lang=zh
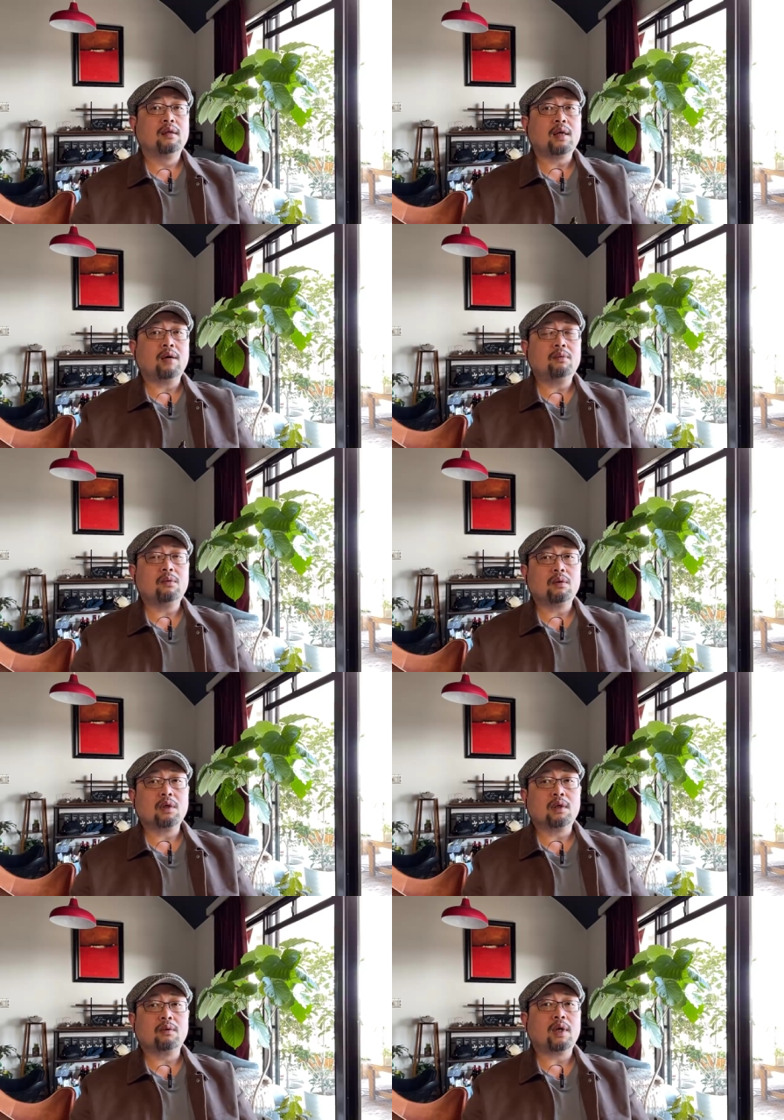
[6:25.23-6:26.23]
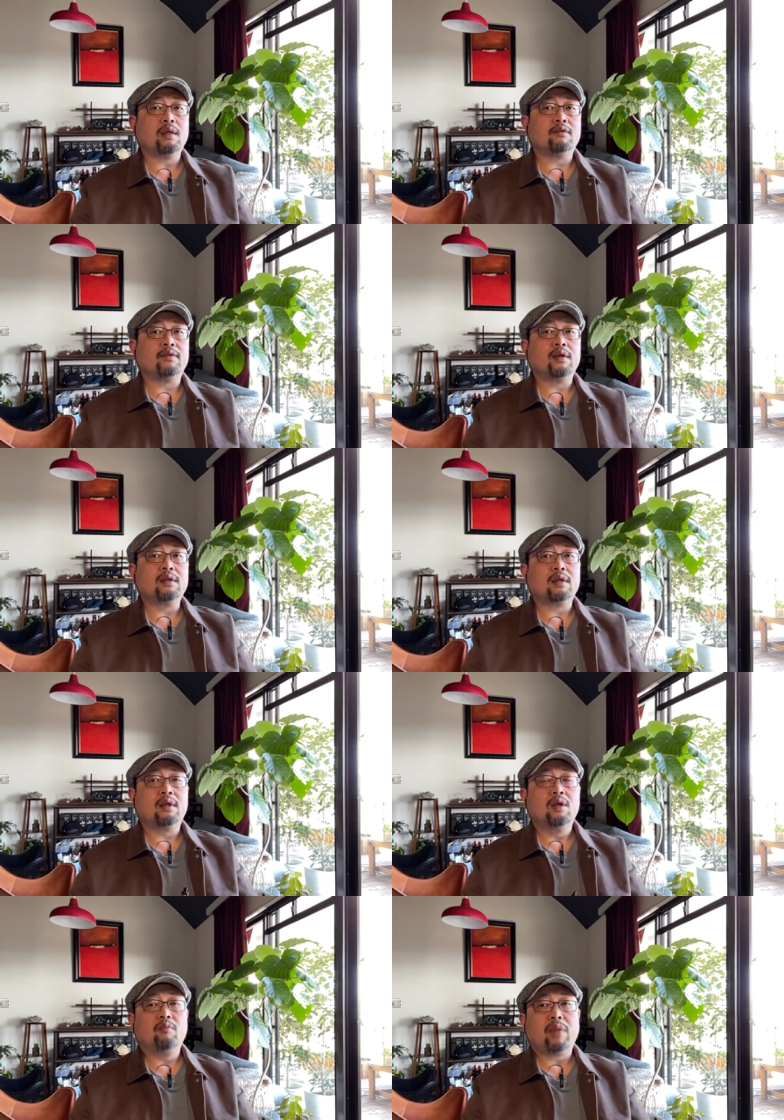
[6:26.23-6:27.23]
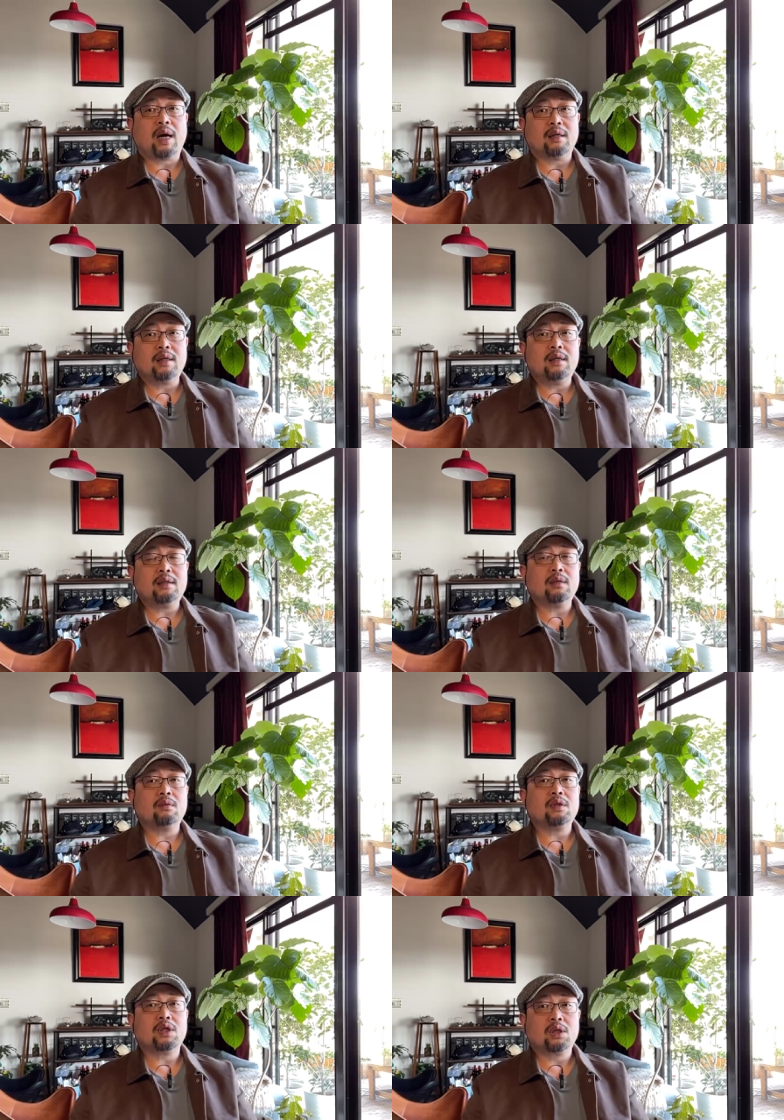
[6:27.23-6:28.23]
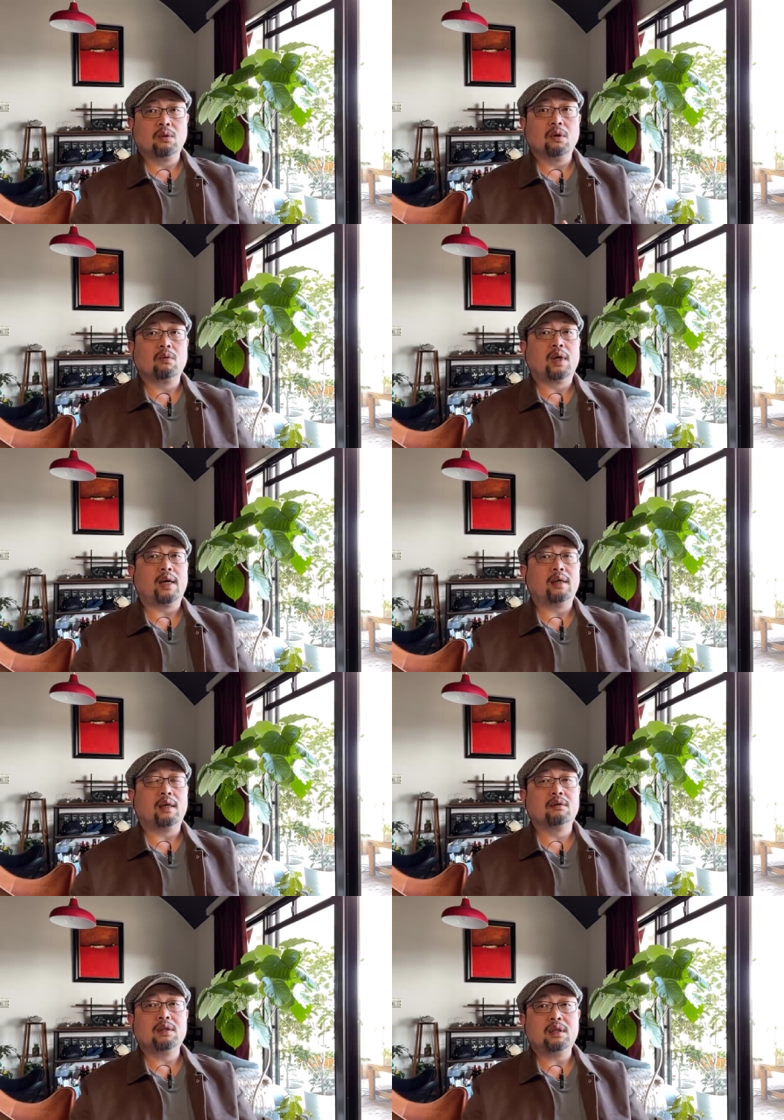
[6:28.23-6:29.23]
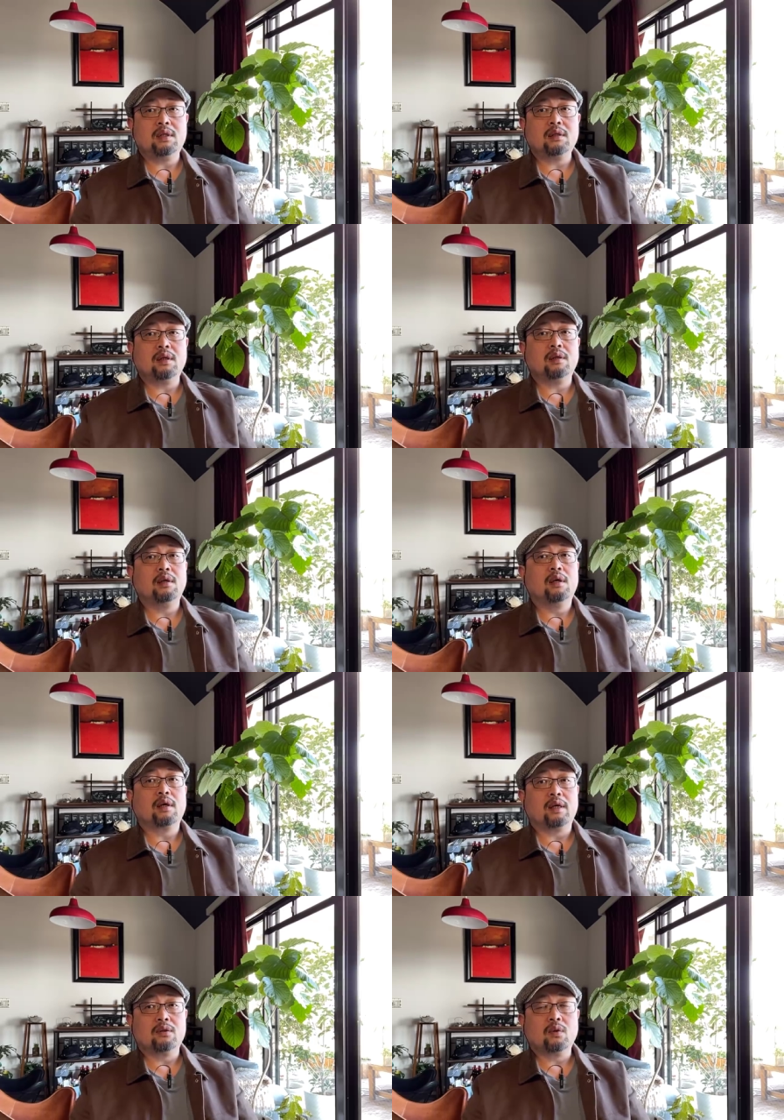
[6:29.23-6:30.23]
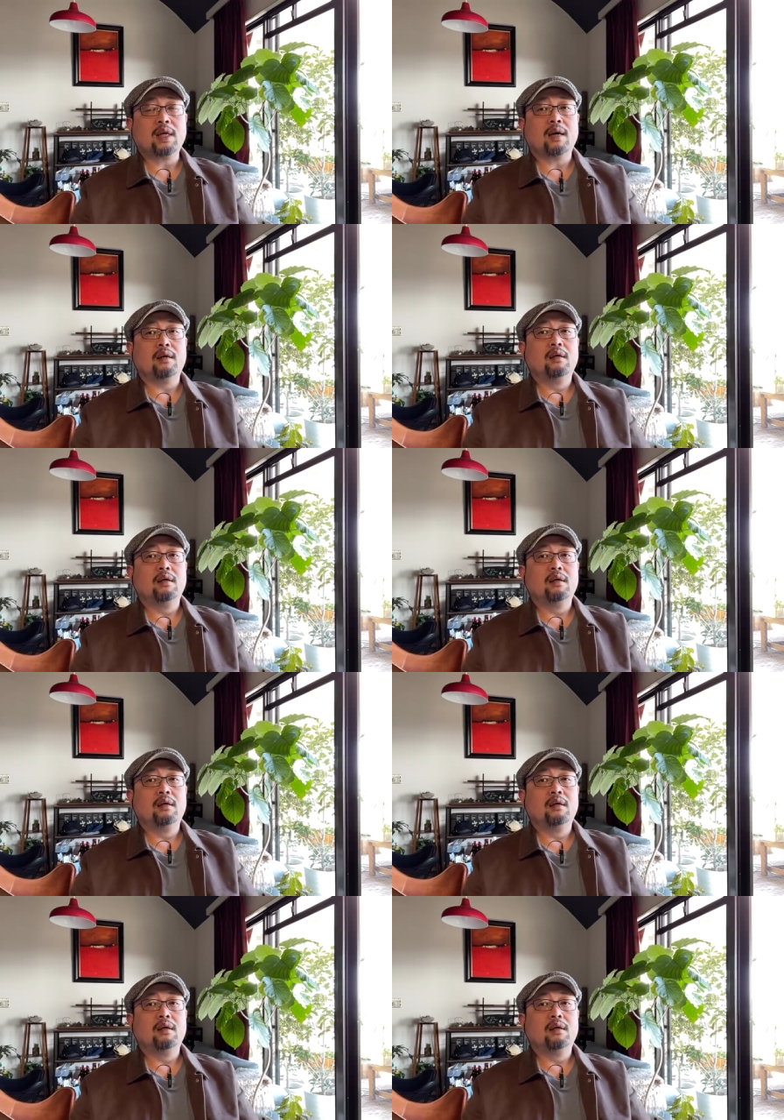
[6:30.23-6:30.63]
他们用各种各样的方式把这些东西收购过来，然后自己经营，给它做大。